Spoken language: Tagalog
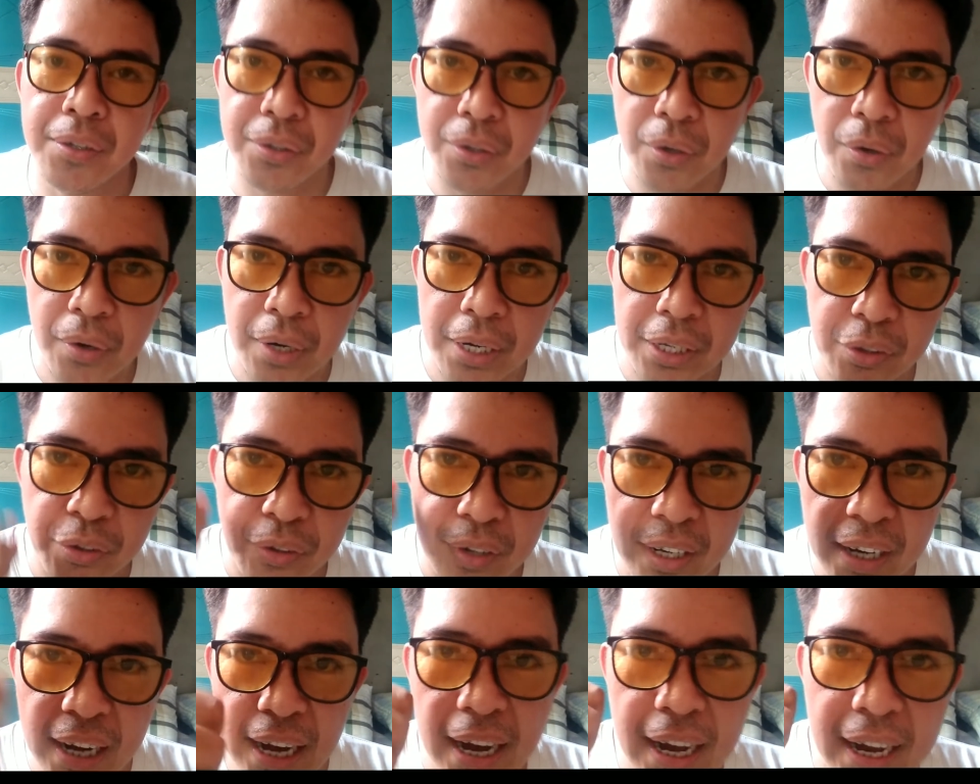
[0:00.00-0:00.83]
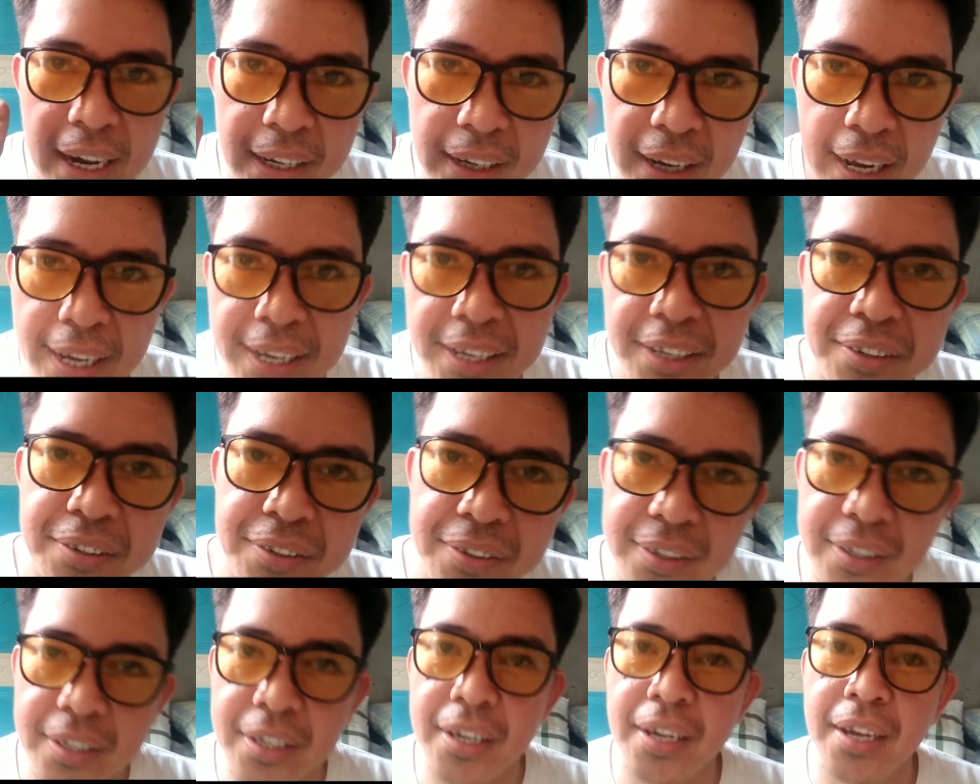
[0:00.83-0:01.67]
So, ito na nga guys.
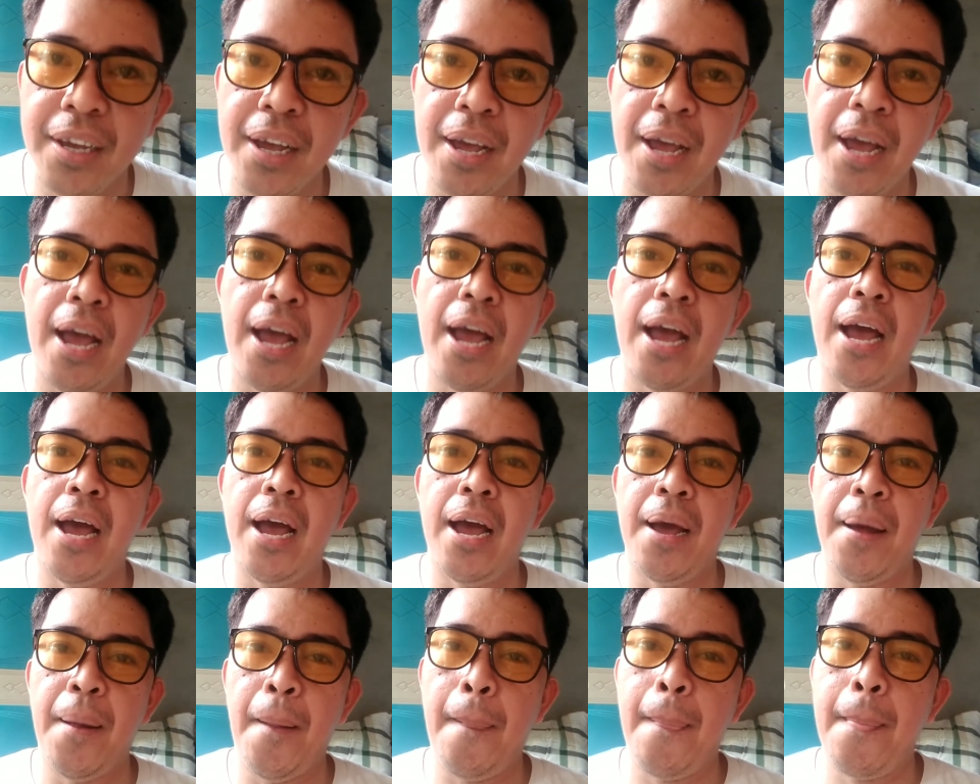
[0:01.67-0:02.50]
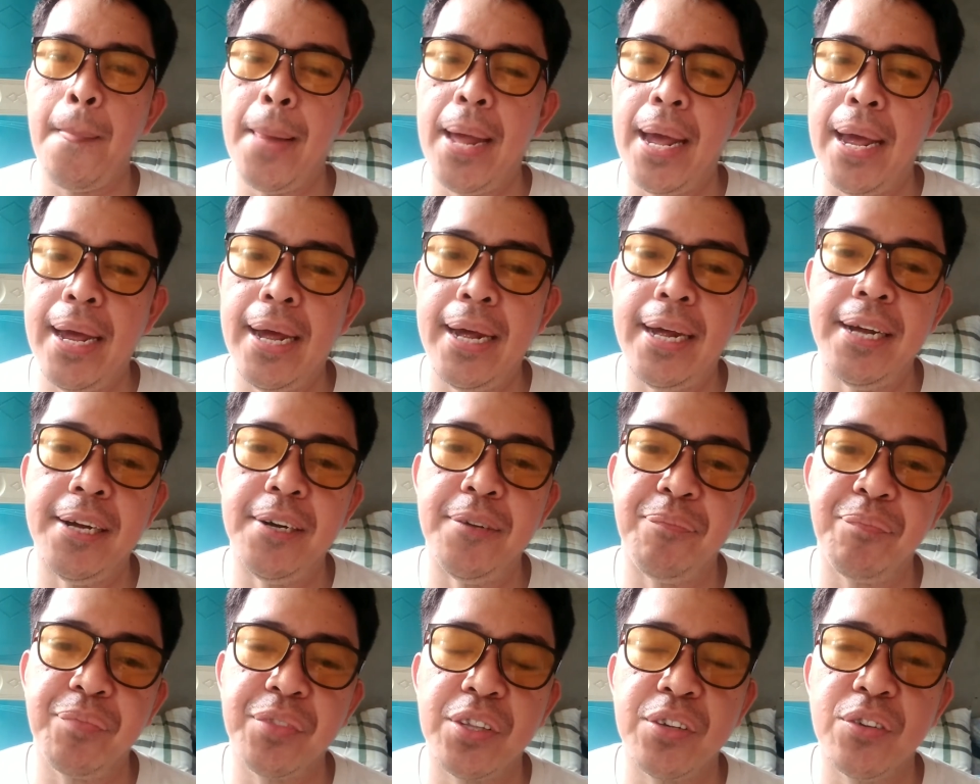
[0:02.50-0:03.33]
Um,
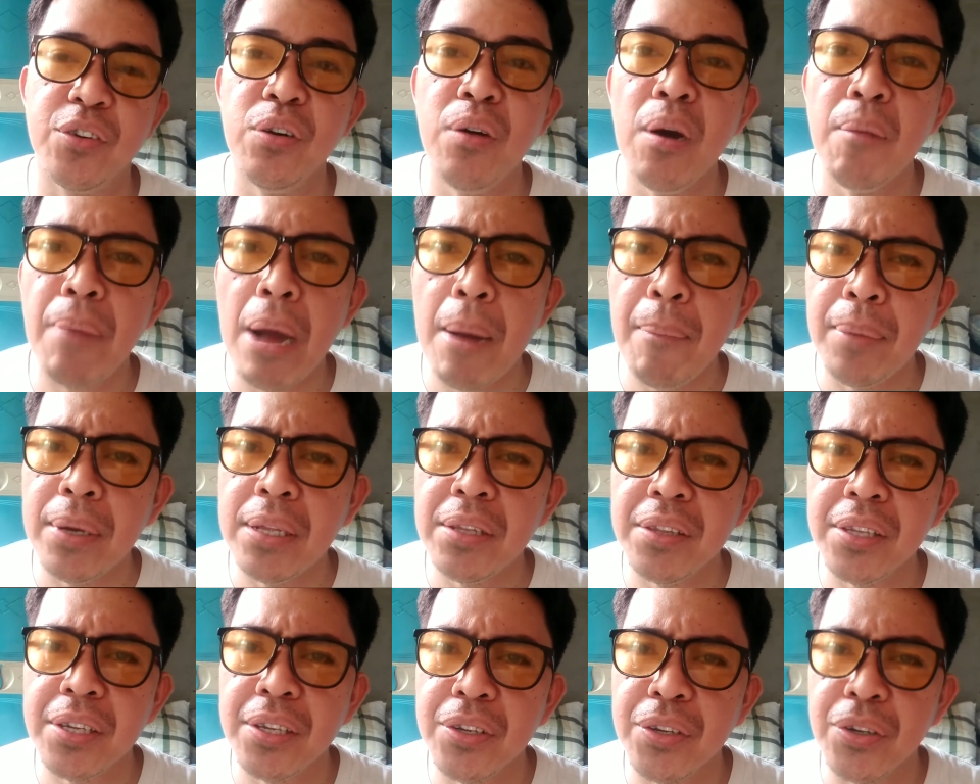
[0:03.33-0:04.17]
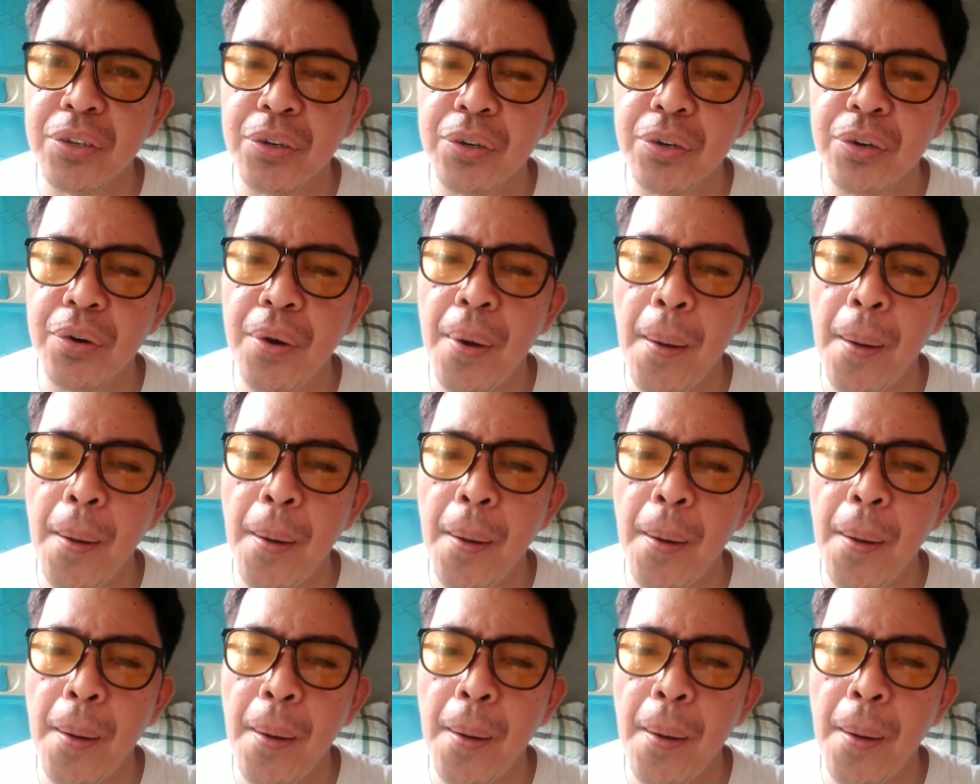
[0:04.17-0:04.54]
kung mapapansin nyo,